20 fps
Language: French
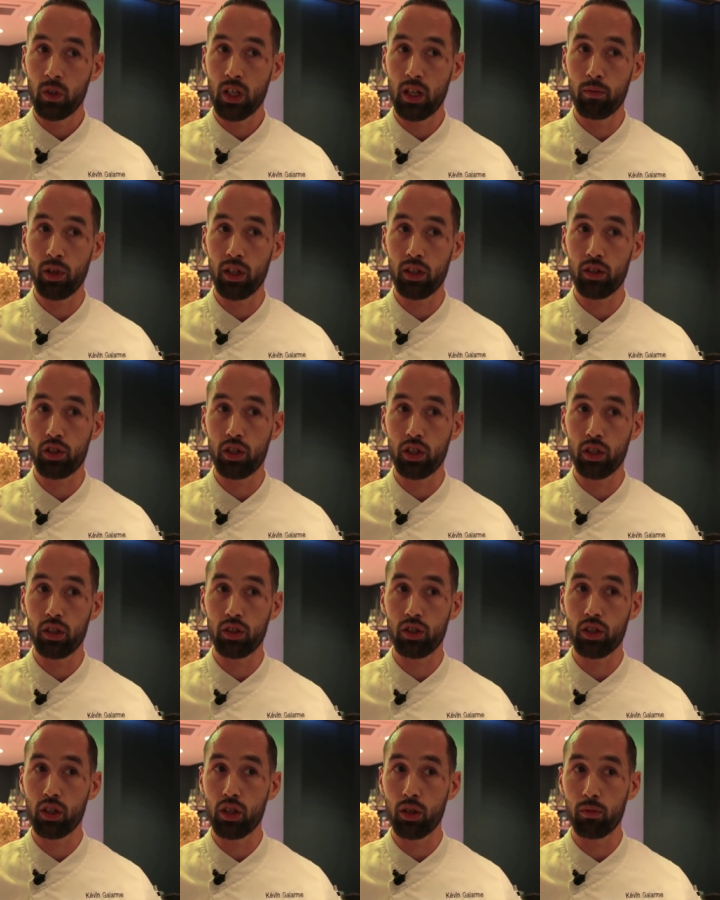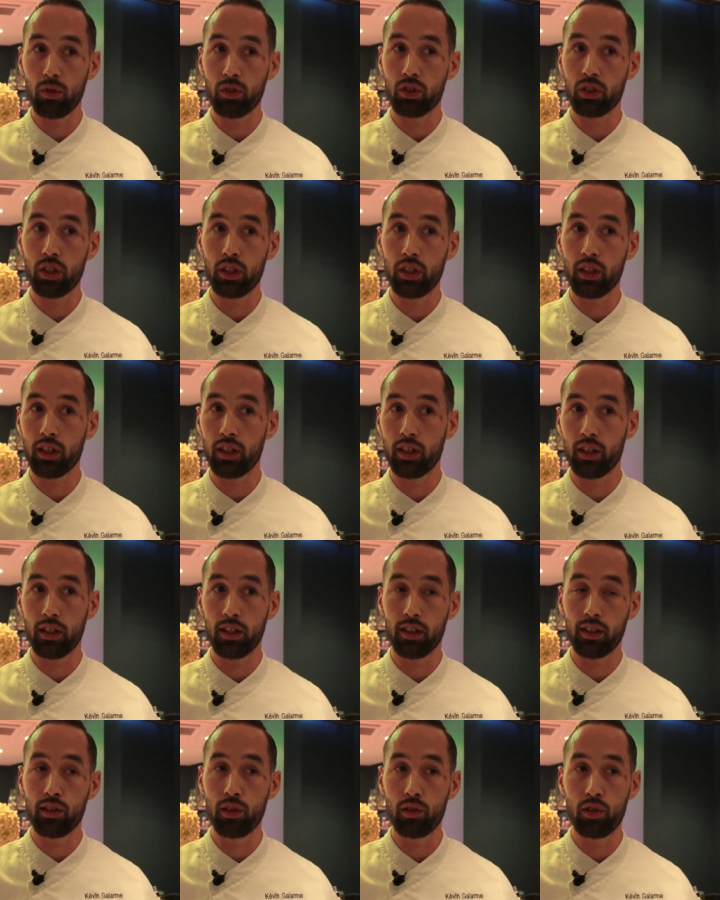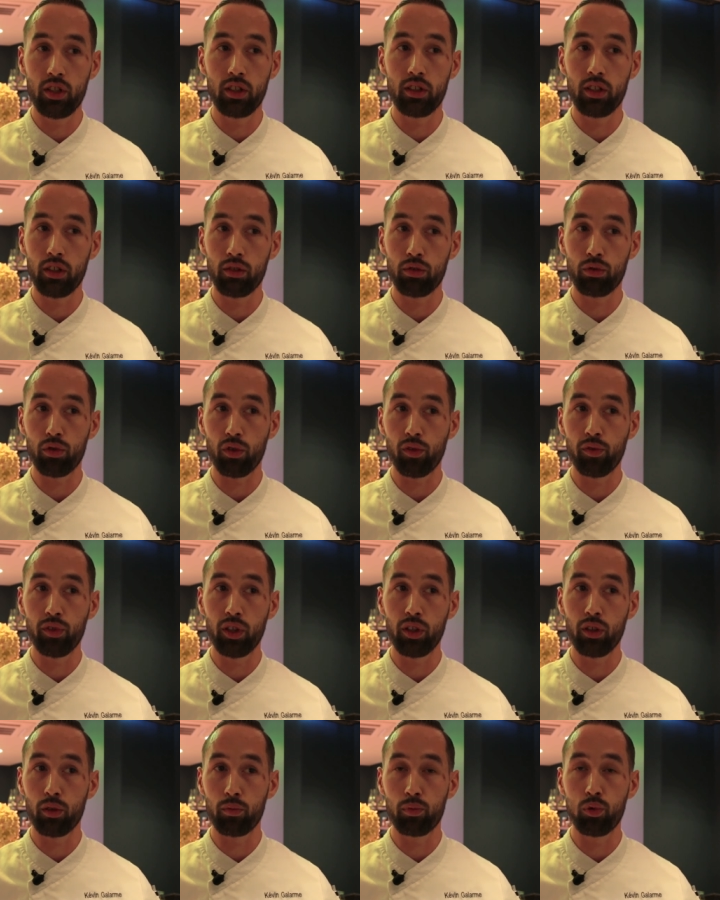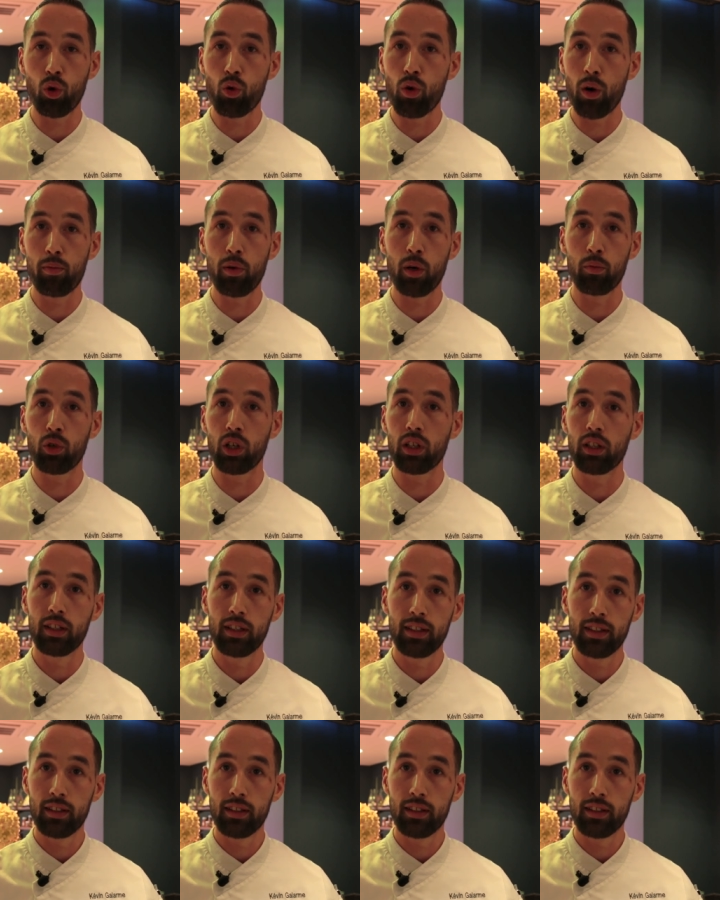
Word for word: eh ben, j'ai commencé à cogiter sur le fait pourquoi pas moi.